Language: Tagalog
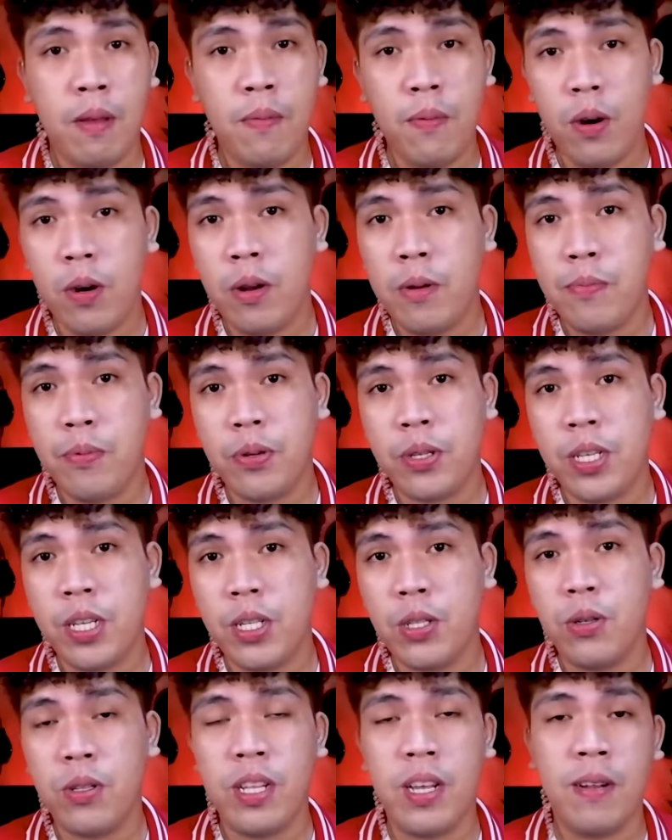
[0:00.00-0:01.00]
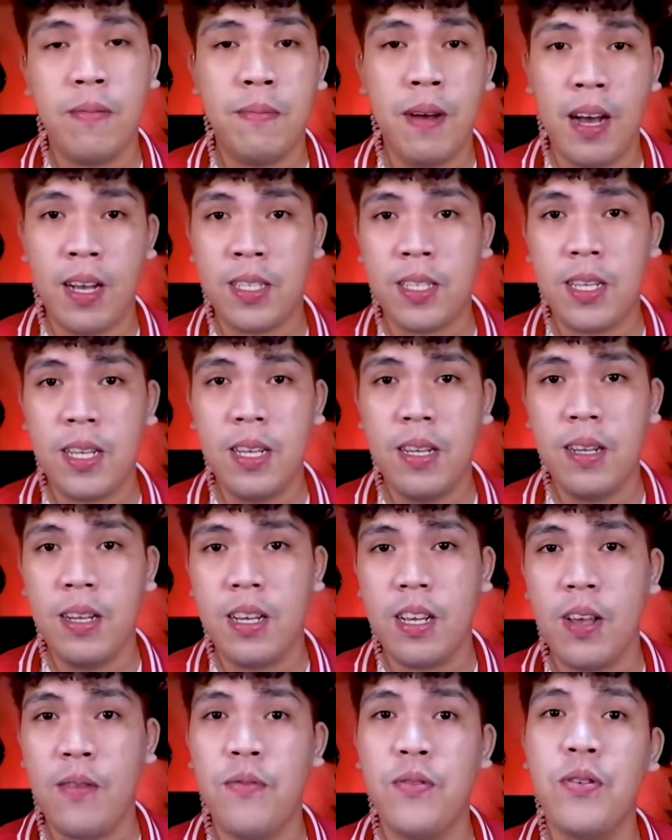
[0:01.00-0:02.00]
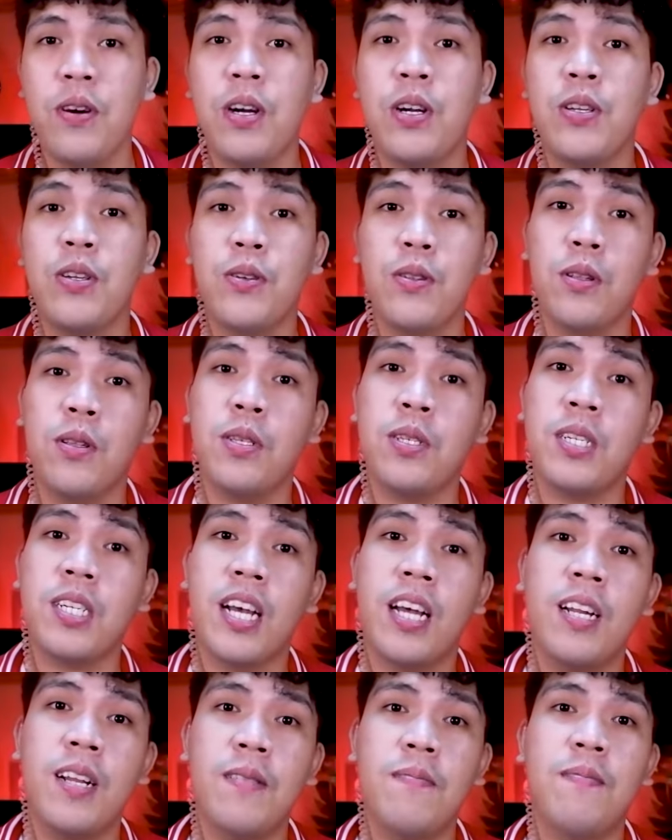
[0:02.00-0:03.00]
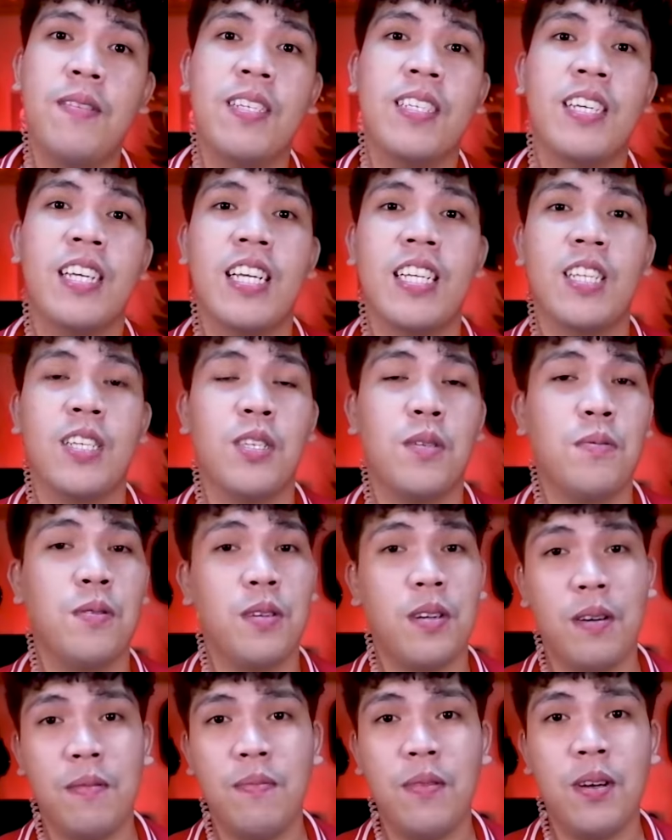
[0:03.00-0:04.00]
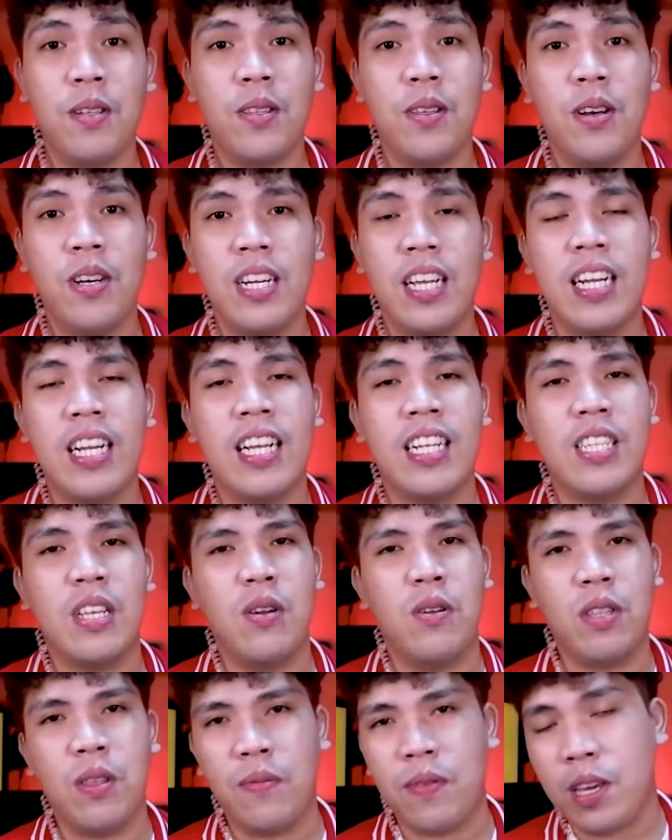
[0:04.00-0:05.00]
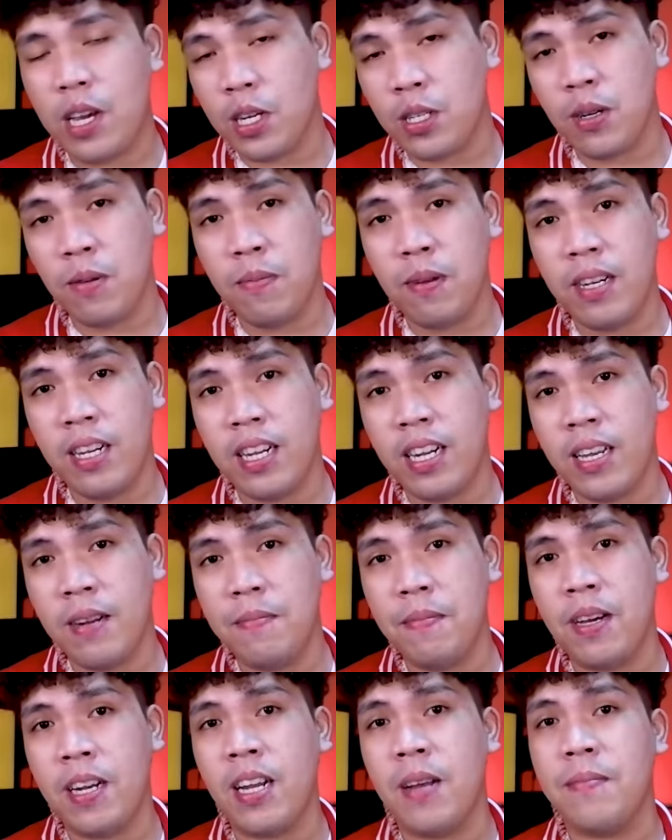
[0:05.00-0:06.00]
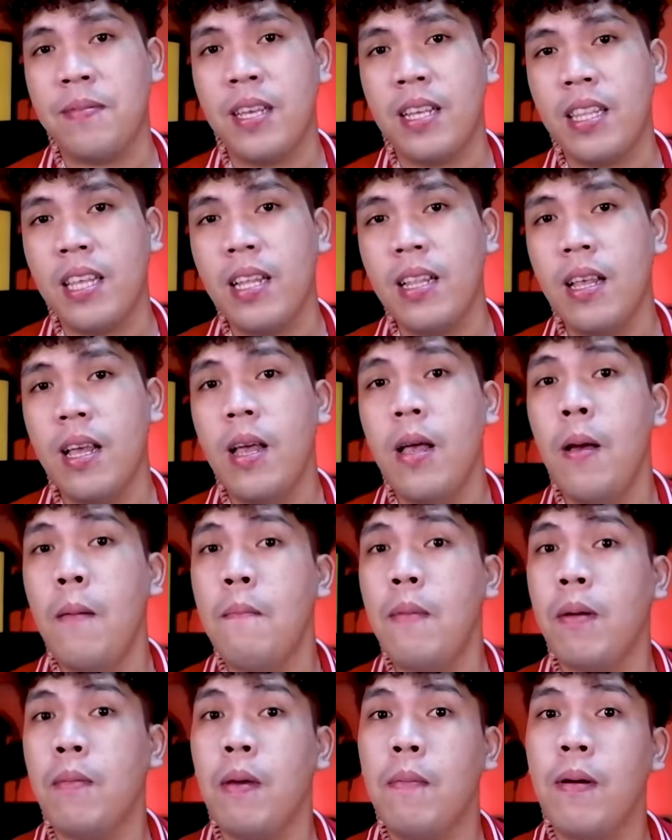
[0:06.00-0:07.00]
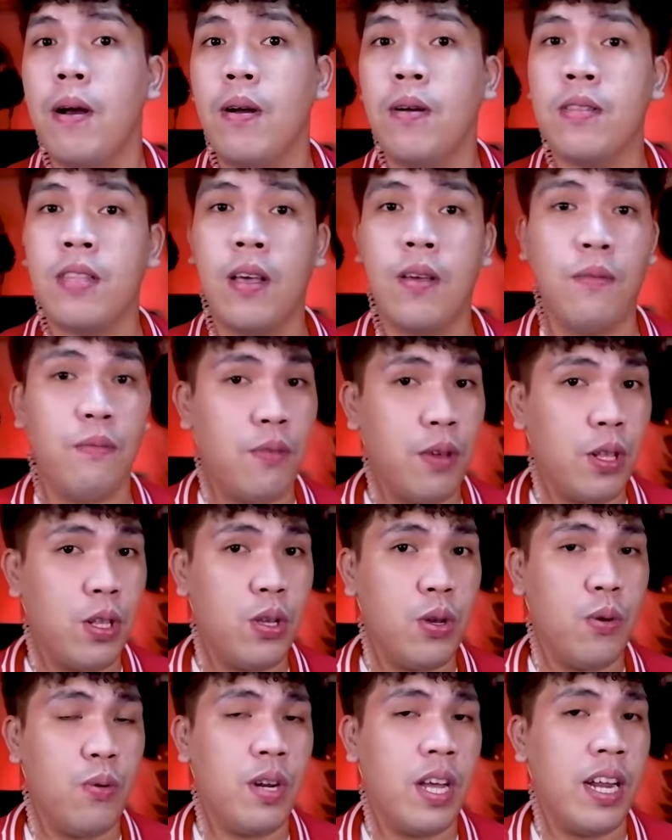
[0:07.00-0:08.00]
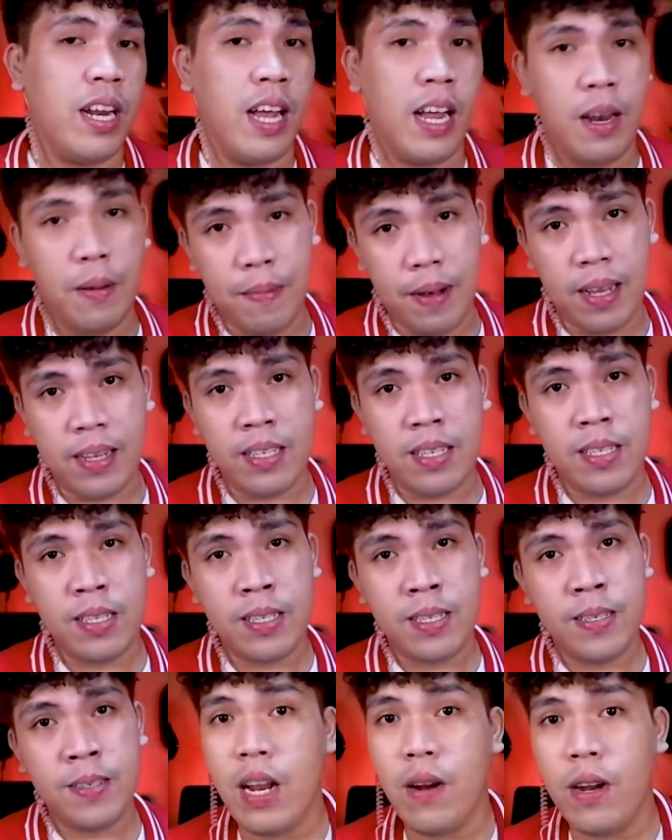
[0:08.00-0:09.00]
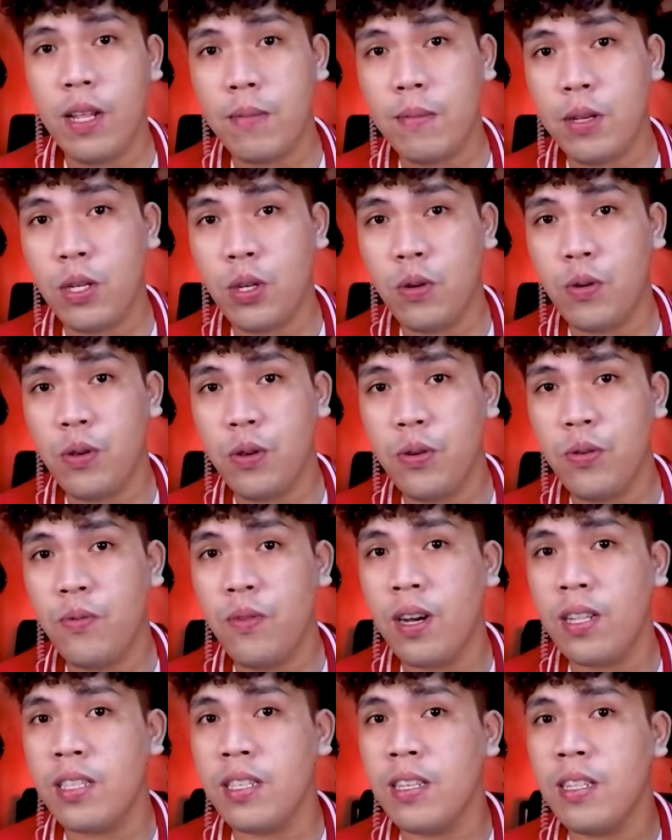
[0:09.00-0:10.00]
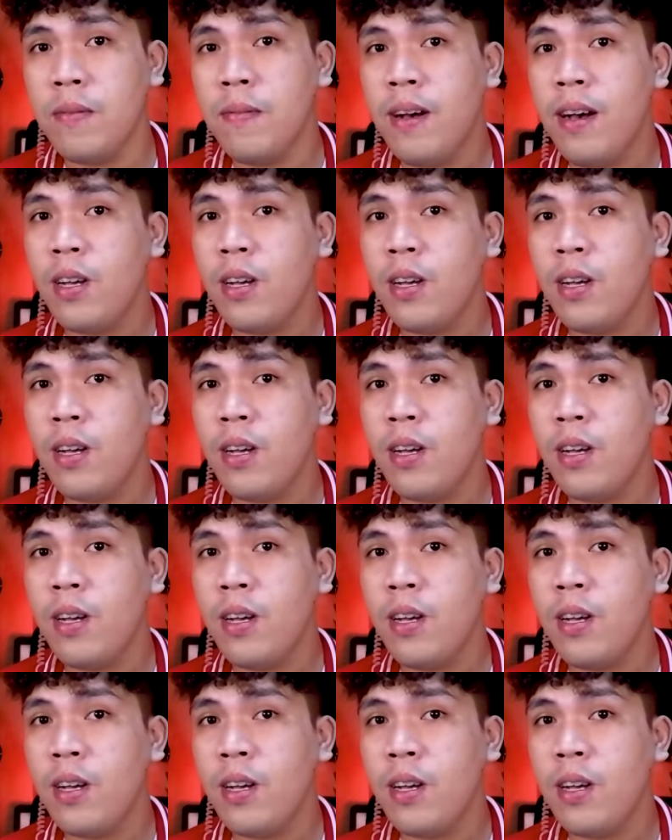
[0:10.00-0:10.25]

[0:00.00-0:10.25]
before we proceed to the unboxing, if you are new to this channel, please click the subscribe button and hit the notification bell na rin para updated pag may bago tayong video na ilalabas. And now let me show you what's in the